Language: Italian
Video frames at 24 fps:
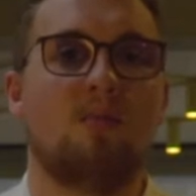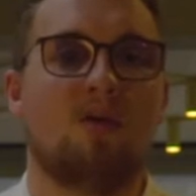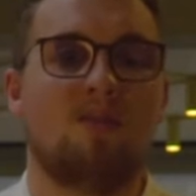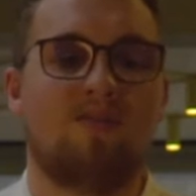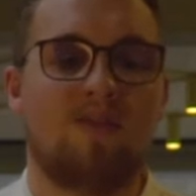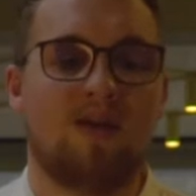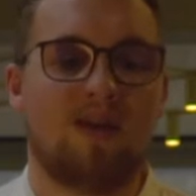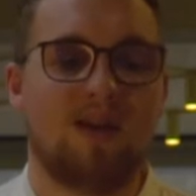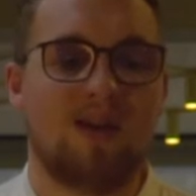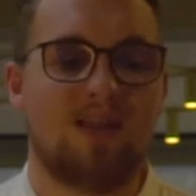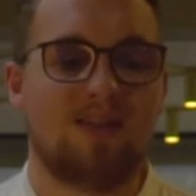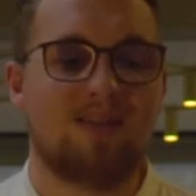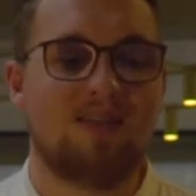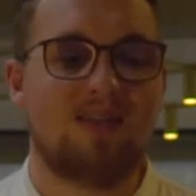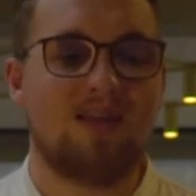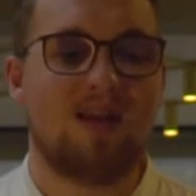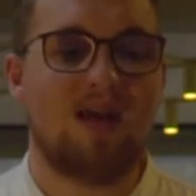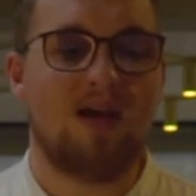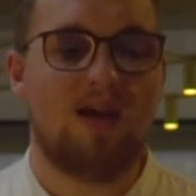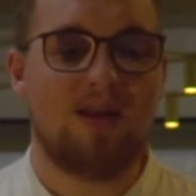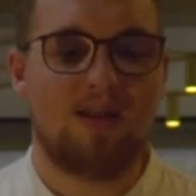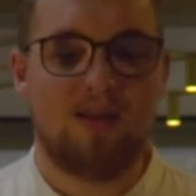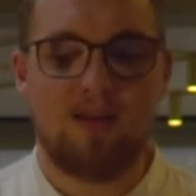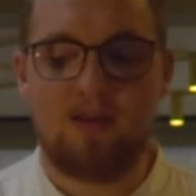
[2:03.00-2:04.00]
a farla
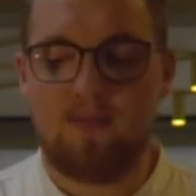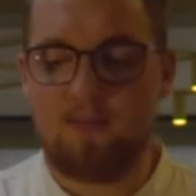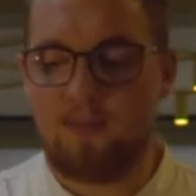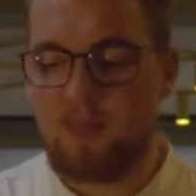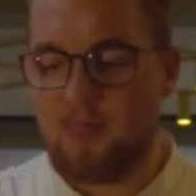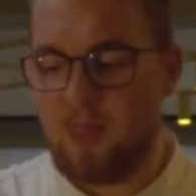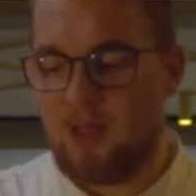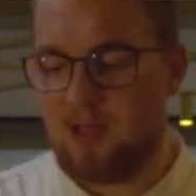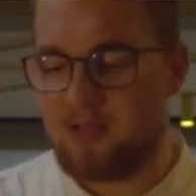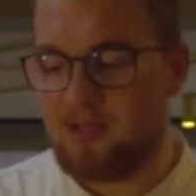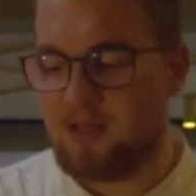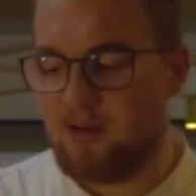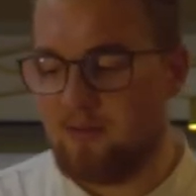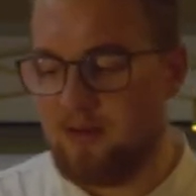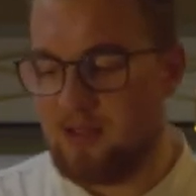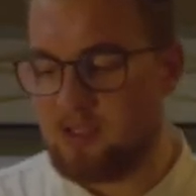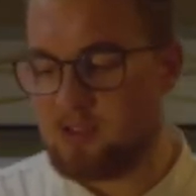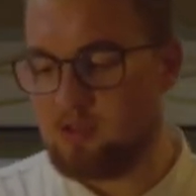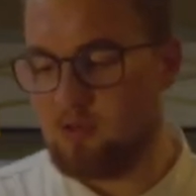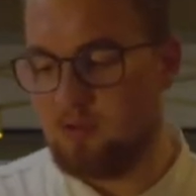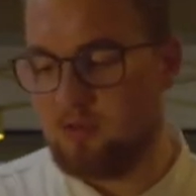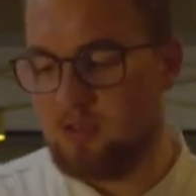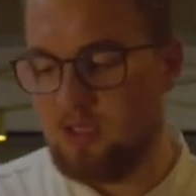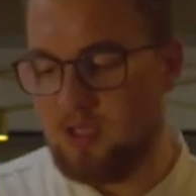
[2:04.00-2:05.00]
tirare
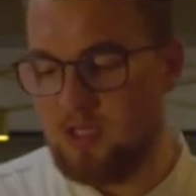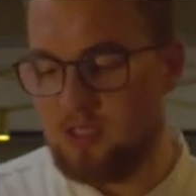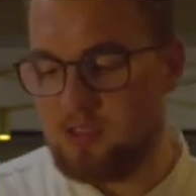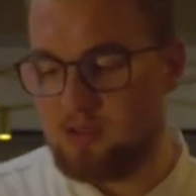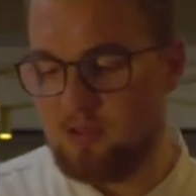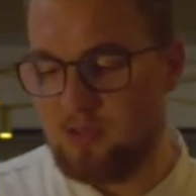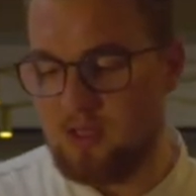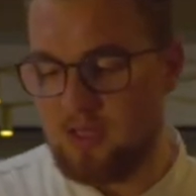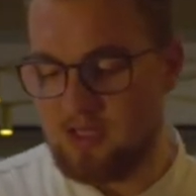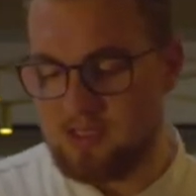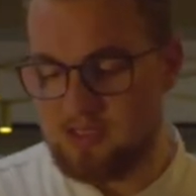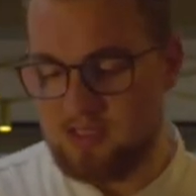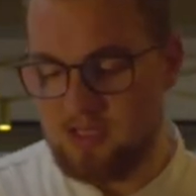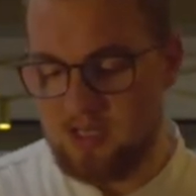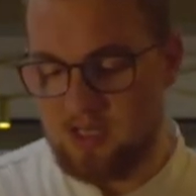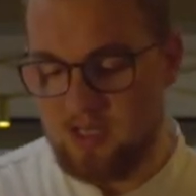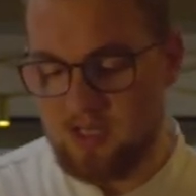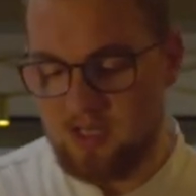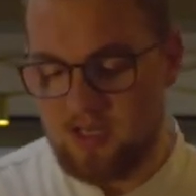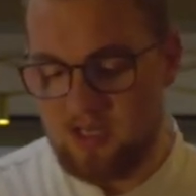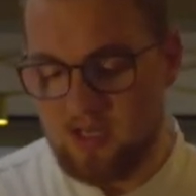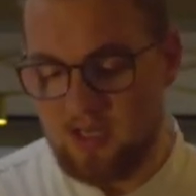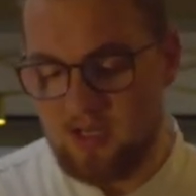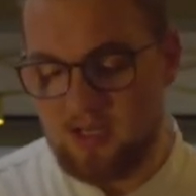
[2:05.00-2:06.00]
attraverso l'utilizzo della
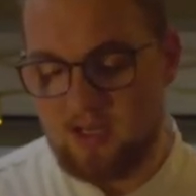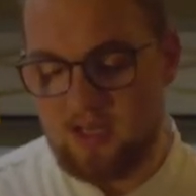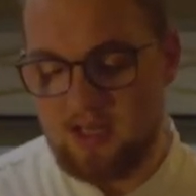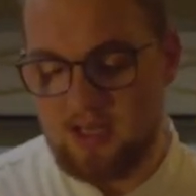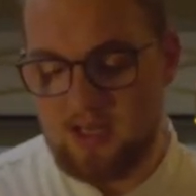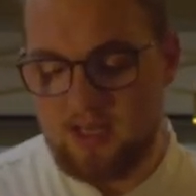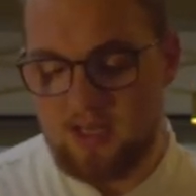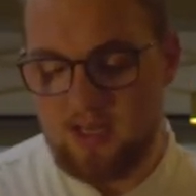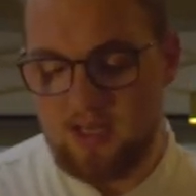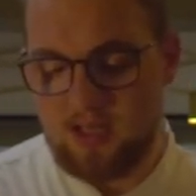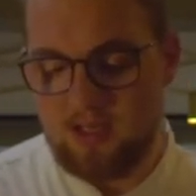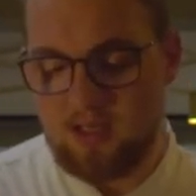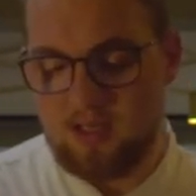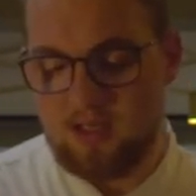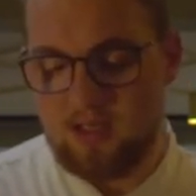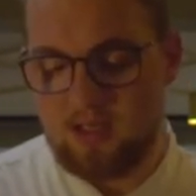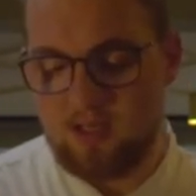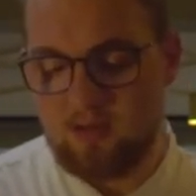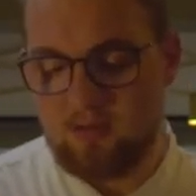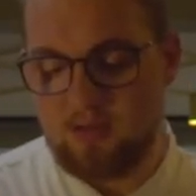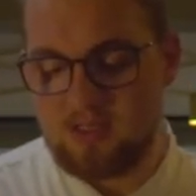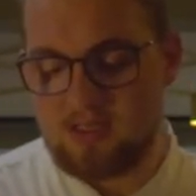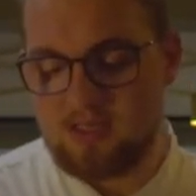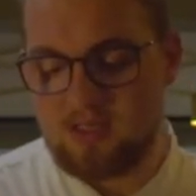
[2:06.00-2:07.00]
siringa e, e
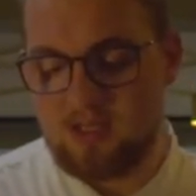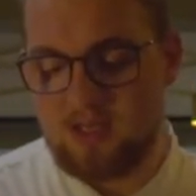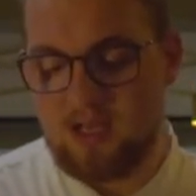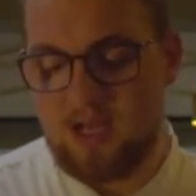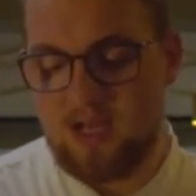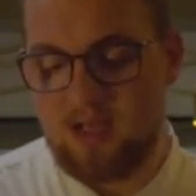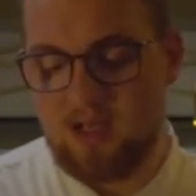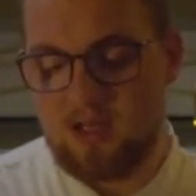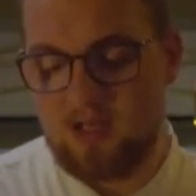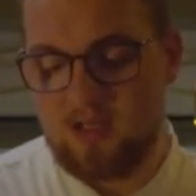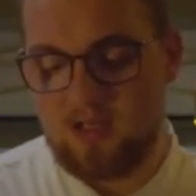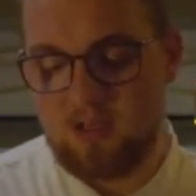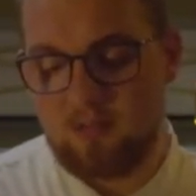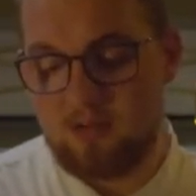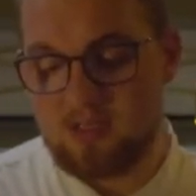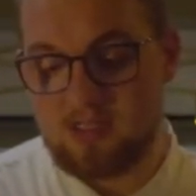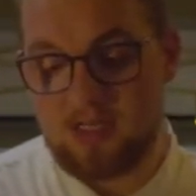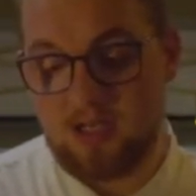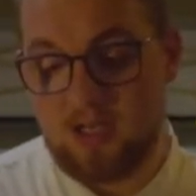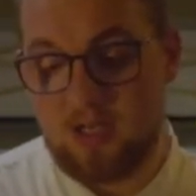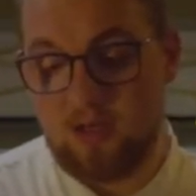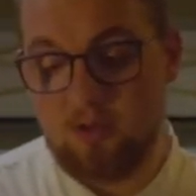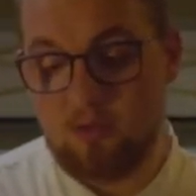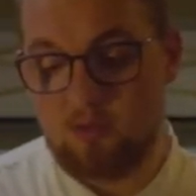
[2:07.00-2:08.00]
di, questa can di
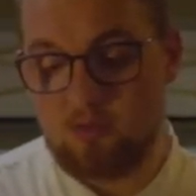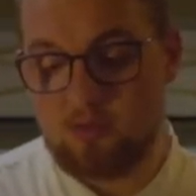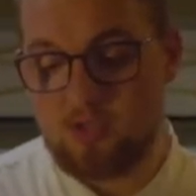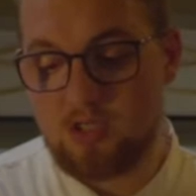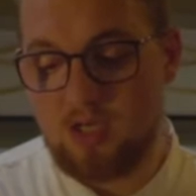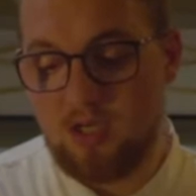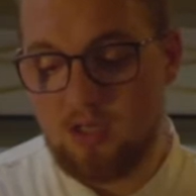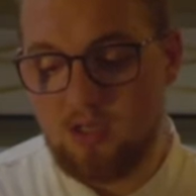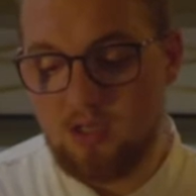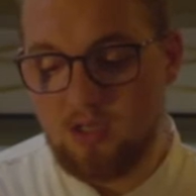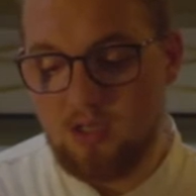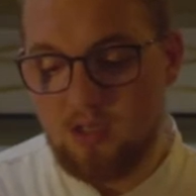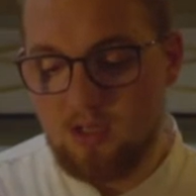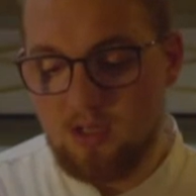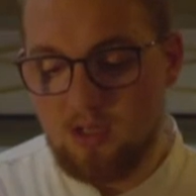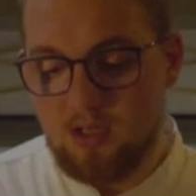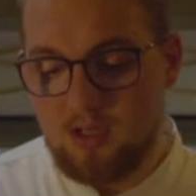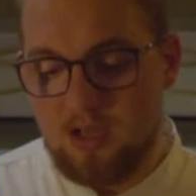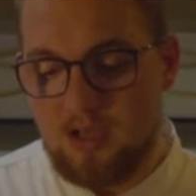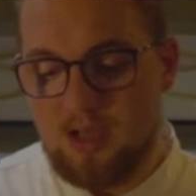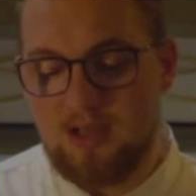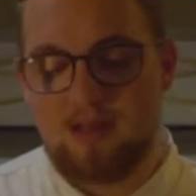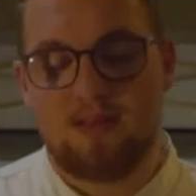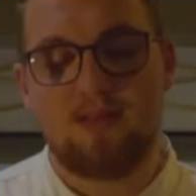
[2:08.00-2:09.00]
questa cannuccia
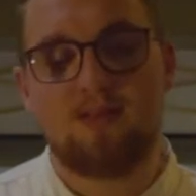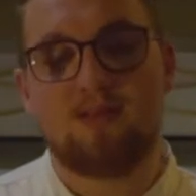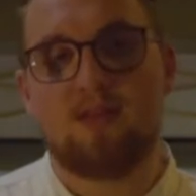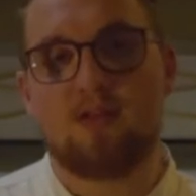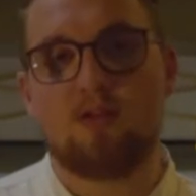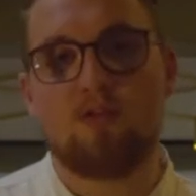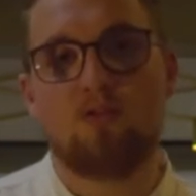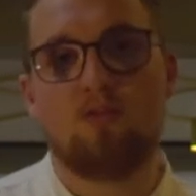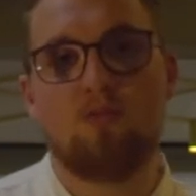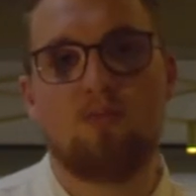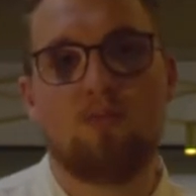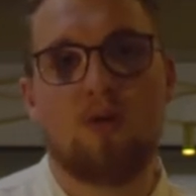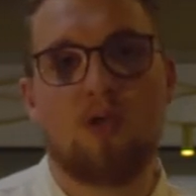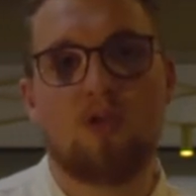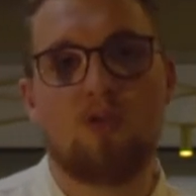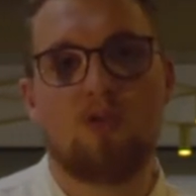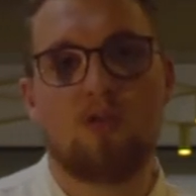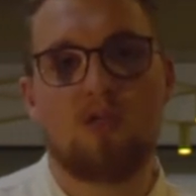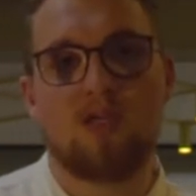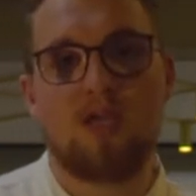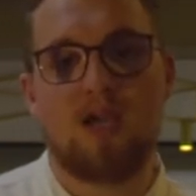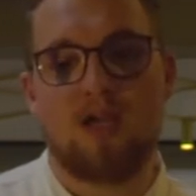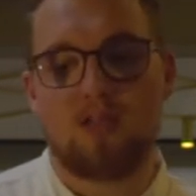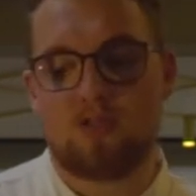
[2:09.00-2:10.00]
all'interno di un bagno
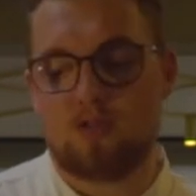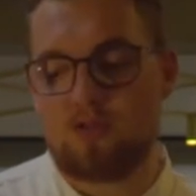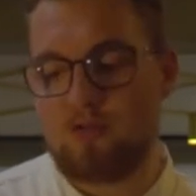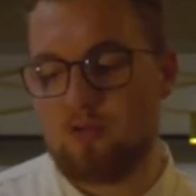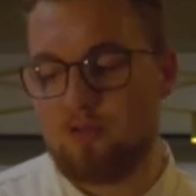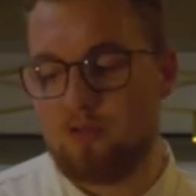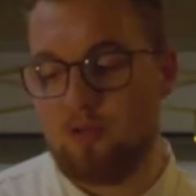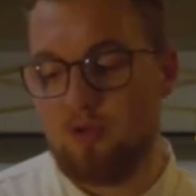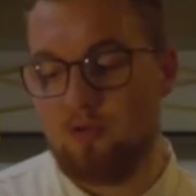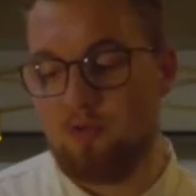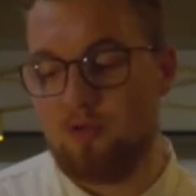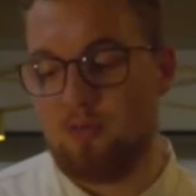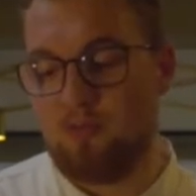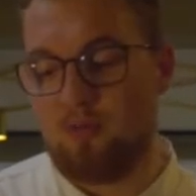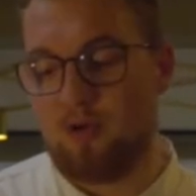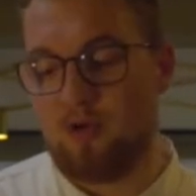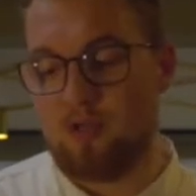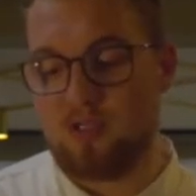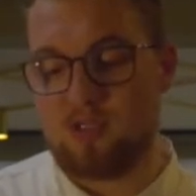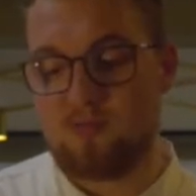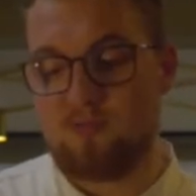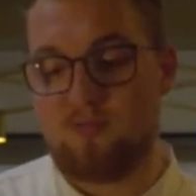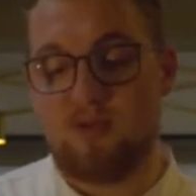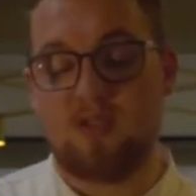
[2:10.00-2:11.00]
di ghiaccio, dove
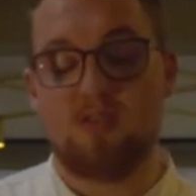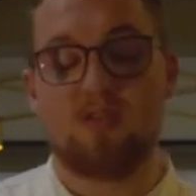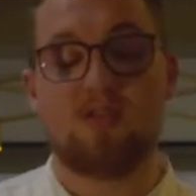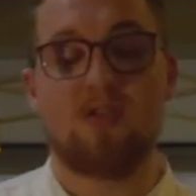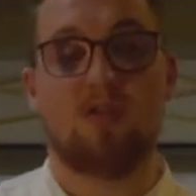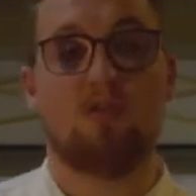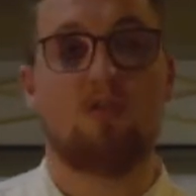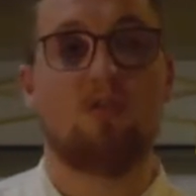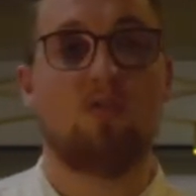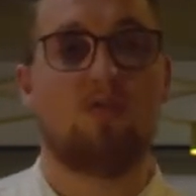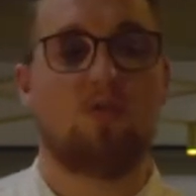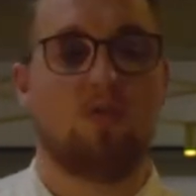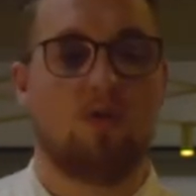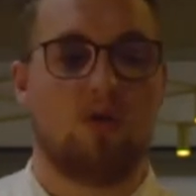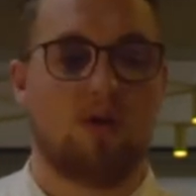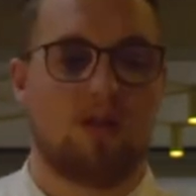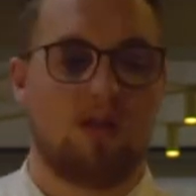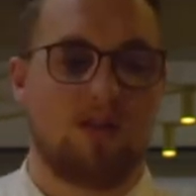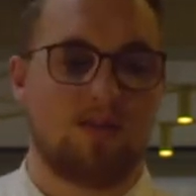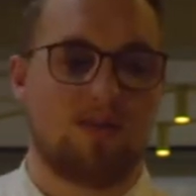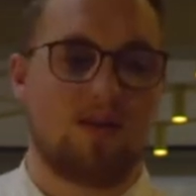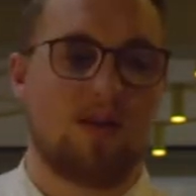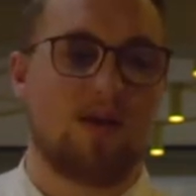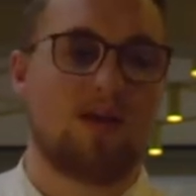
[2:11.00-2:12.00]
poi spingendo
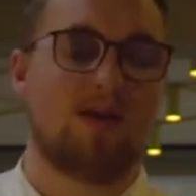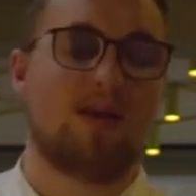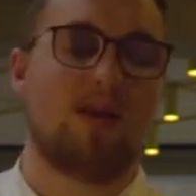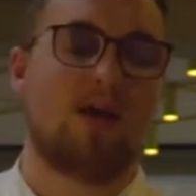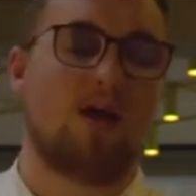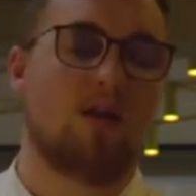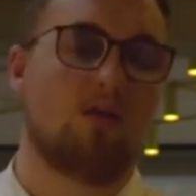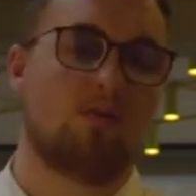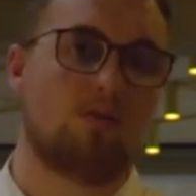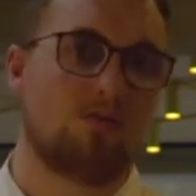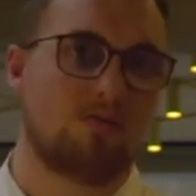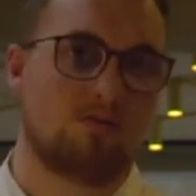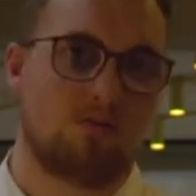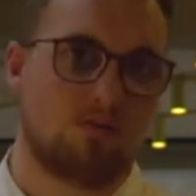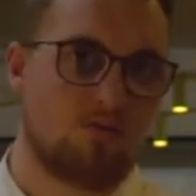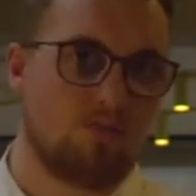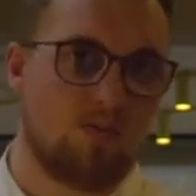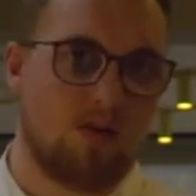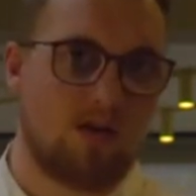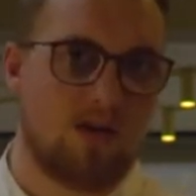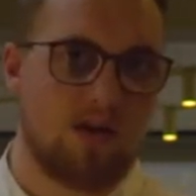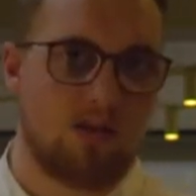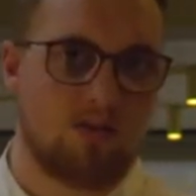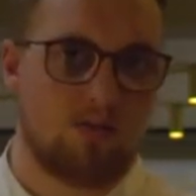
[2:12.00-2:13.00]
fuori andrà a creare questo
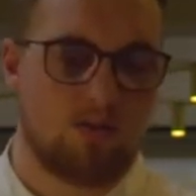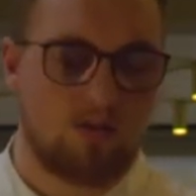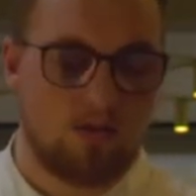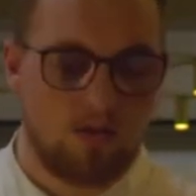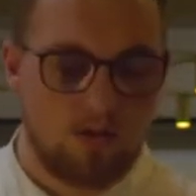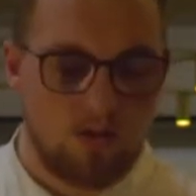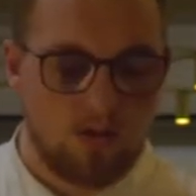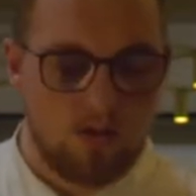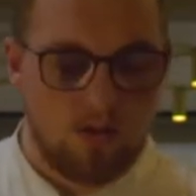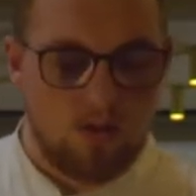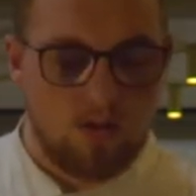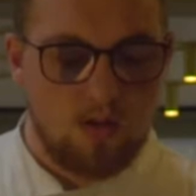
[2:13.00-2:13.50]
spaghetto.